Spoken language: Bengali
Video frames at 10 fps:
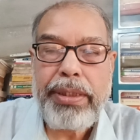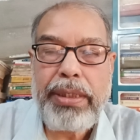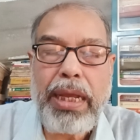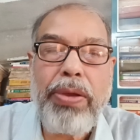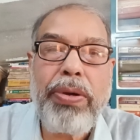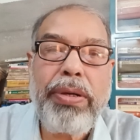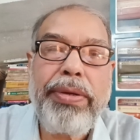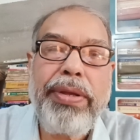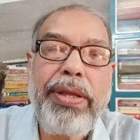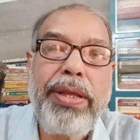যাই হোক
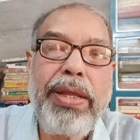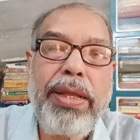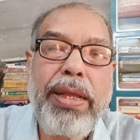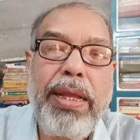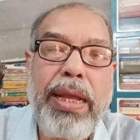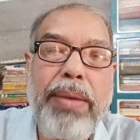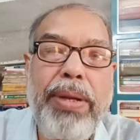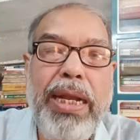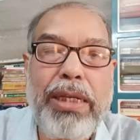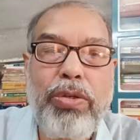আমরা
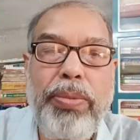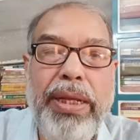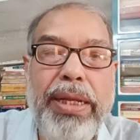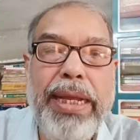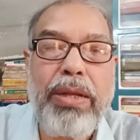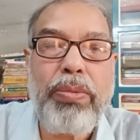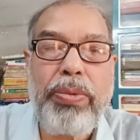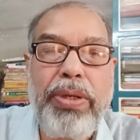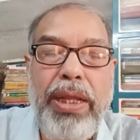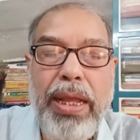রাষ্ট্রবিজ্ঞান কেন
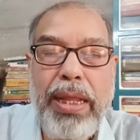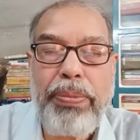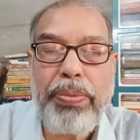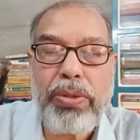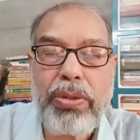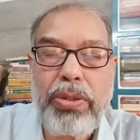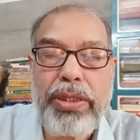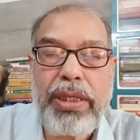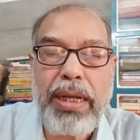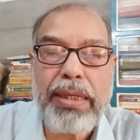পড়ি এই প্রশ্নটা
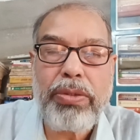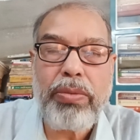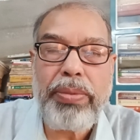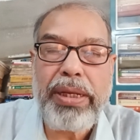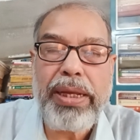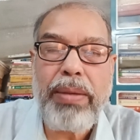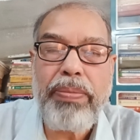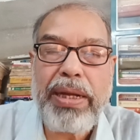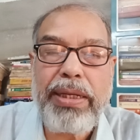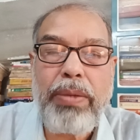হচ্ছে রাষ্ট্রবিজ্ঞান
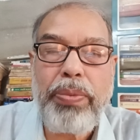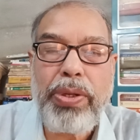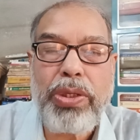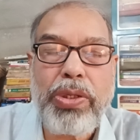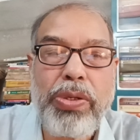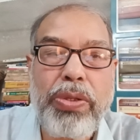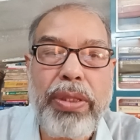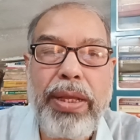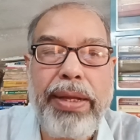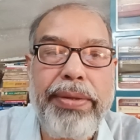পাঠের
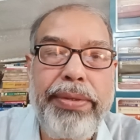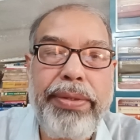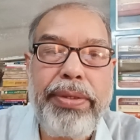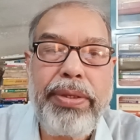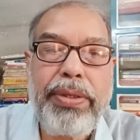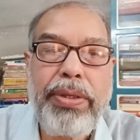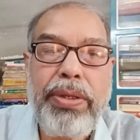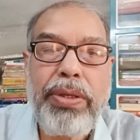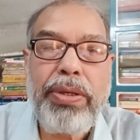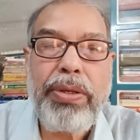প্রয়োজনীয়তা
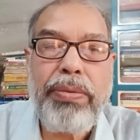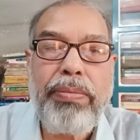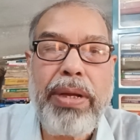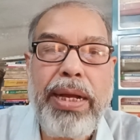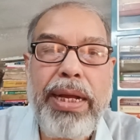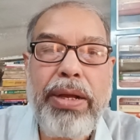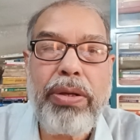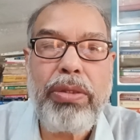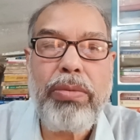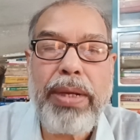বা
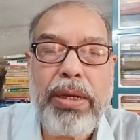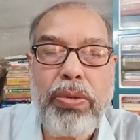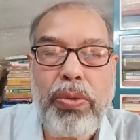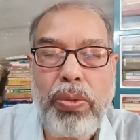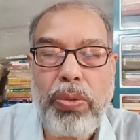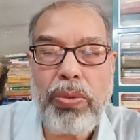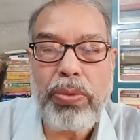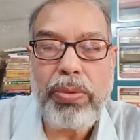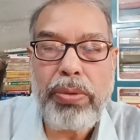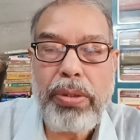অথবা গুরুত্ব
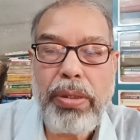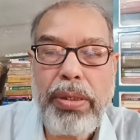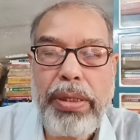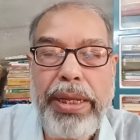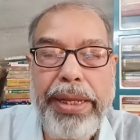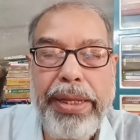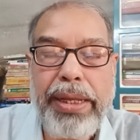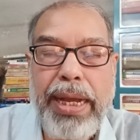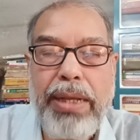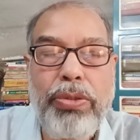কি
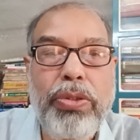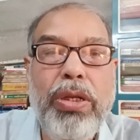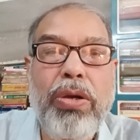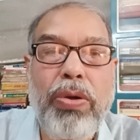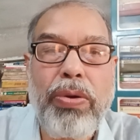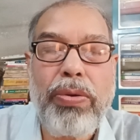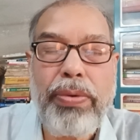আলোচনা করো